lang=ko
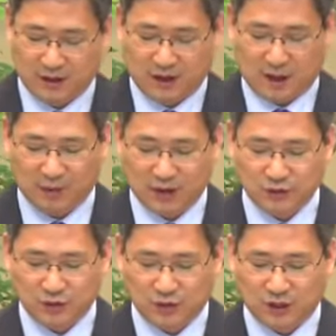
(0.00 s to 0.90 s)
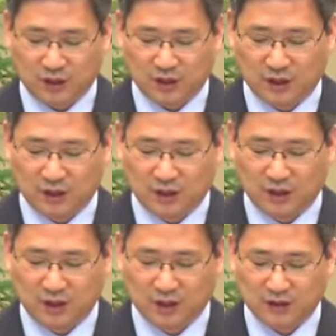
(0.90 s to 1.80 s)
아말렉 족속이
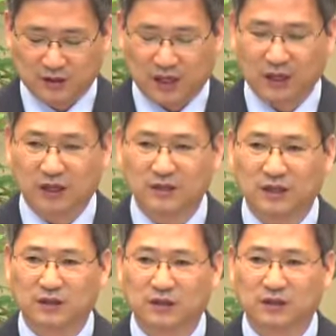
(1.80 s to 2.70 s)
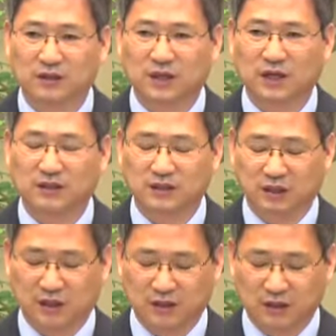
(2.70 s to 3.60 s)
자기 형제였던, 자기
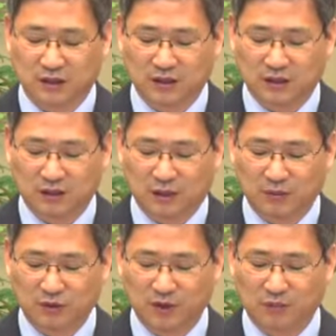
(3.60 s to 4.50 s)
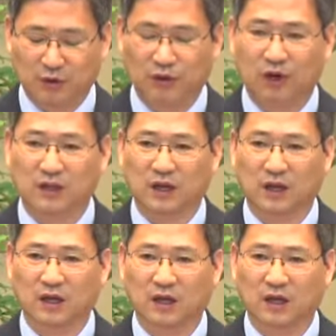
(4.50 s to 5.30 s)
친척이었던 이스라엘 백성이 피곤할 때